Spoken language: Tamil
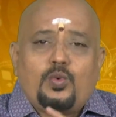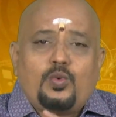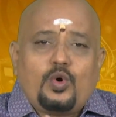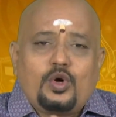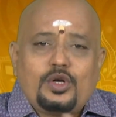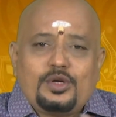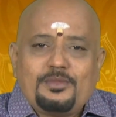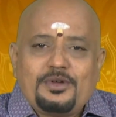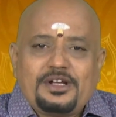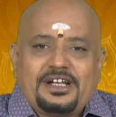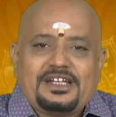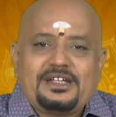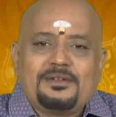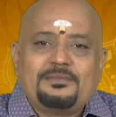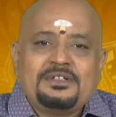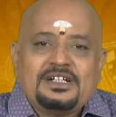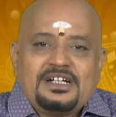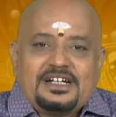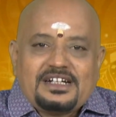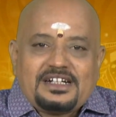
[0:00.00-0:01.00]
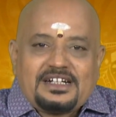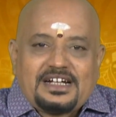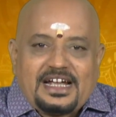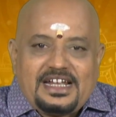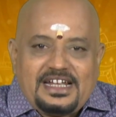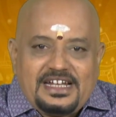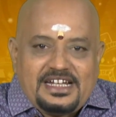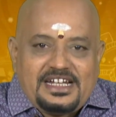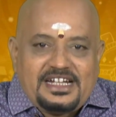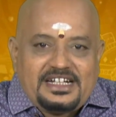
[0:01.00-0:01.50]
ஒரு முறையும் கை
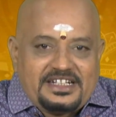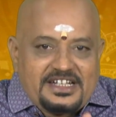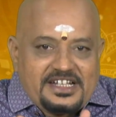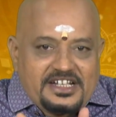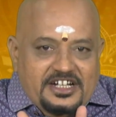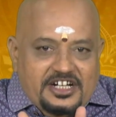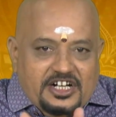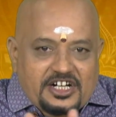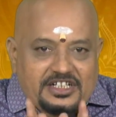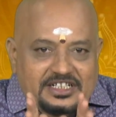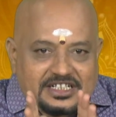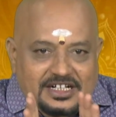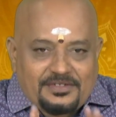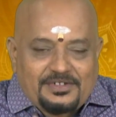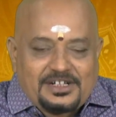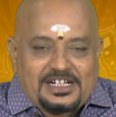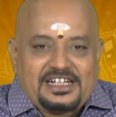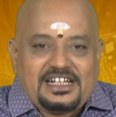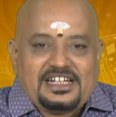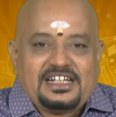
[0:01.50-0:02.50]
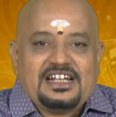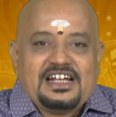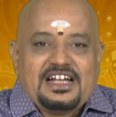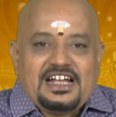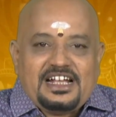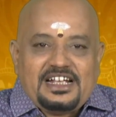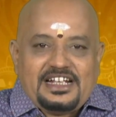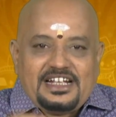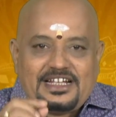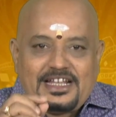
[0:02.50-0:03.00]
நீட்டி கேட்கவில்லை
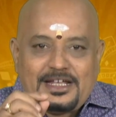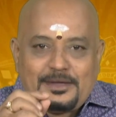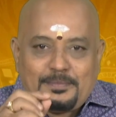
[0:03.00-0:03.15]
இதை